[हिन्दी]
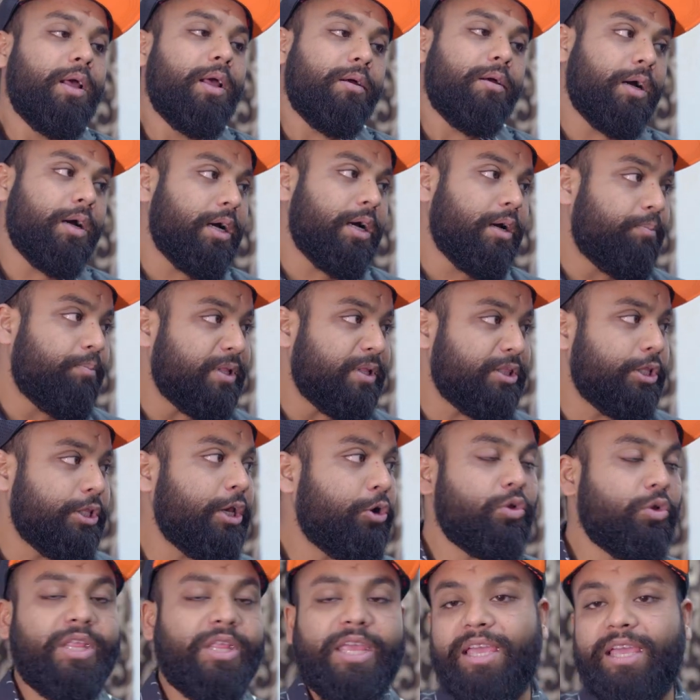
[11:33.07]
आ, बंदे
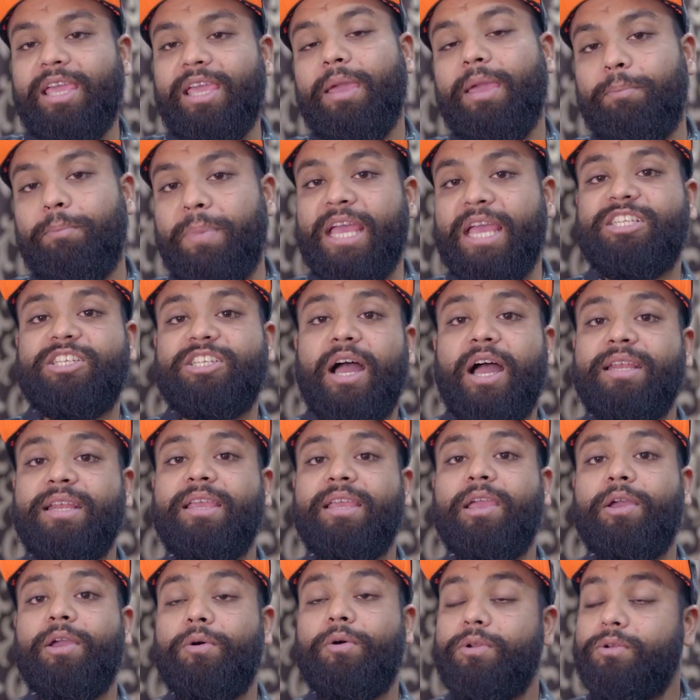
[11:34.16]
को देख के पहचान
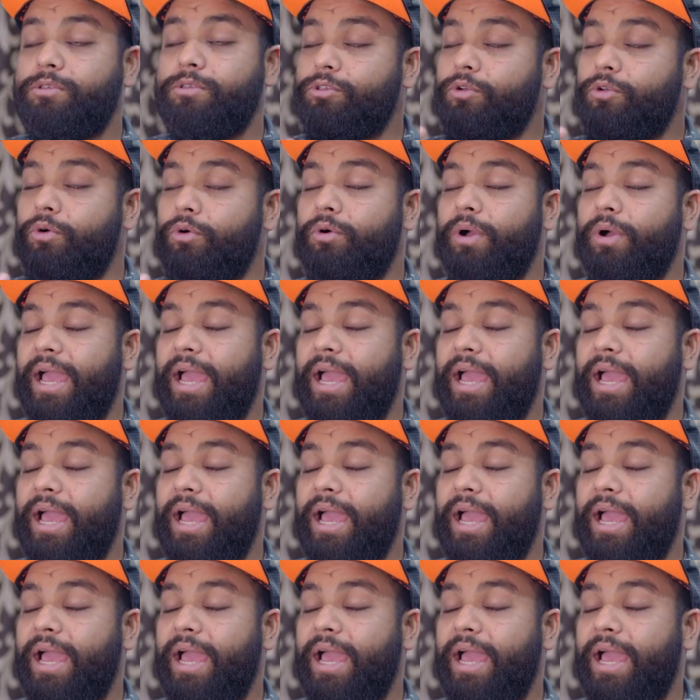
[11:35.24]
के और उसको